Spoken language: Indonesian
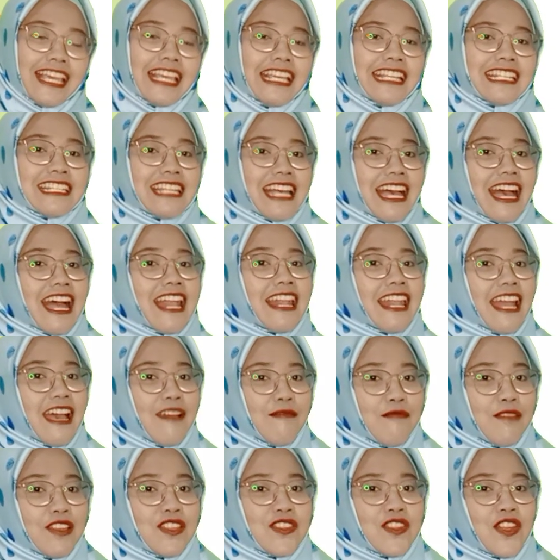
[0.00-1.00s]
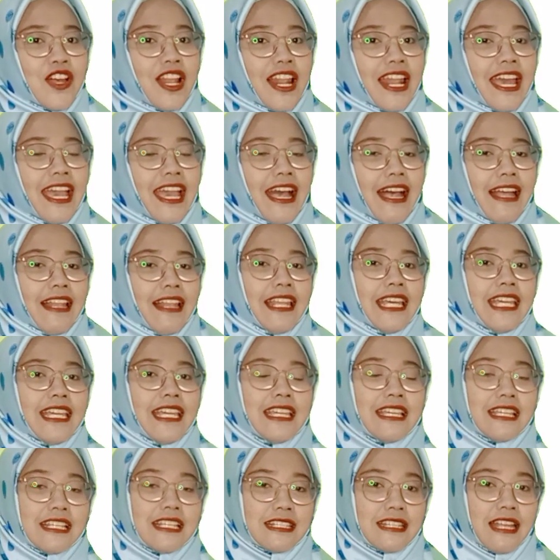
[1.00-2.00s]
kisah Nabi Soleh
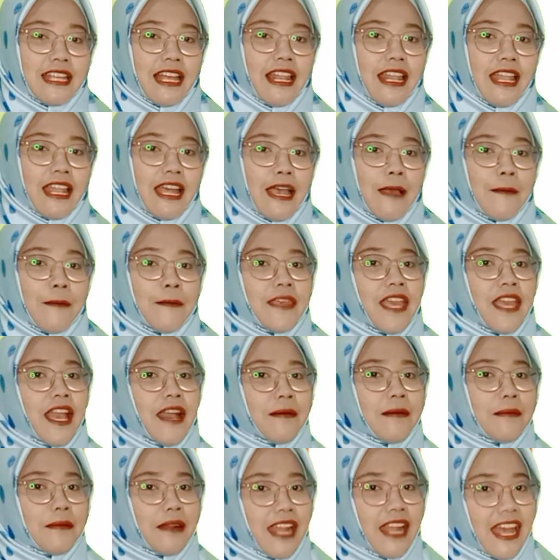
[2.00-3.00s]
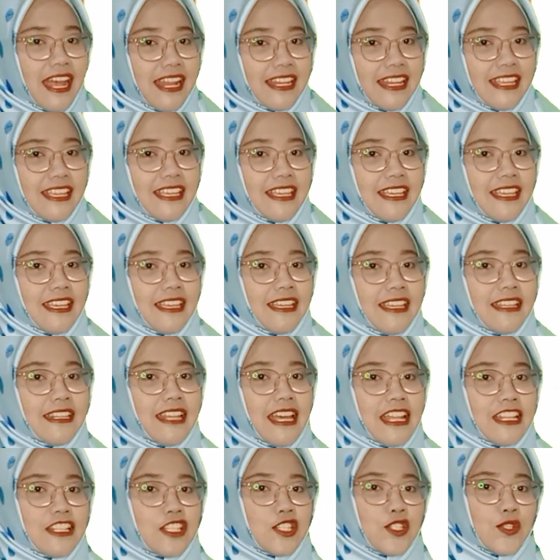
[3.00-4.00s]
alaihi salam yang berani
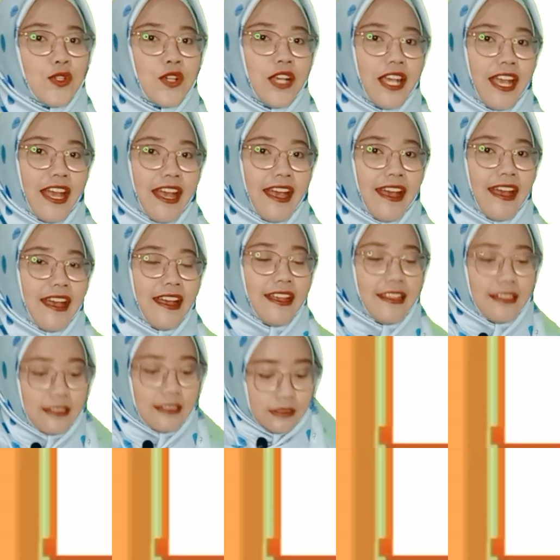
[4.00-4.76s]
dan suka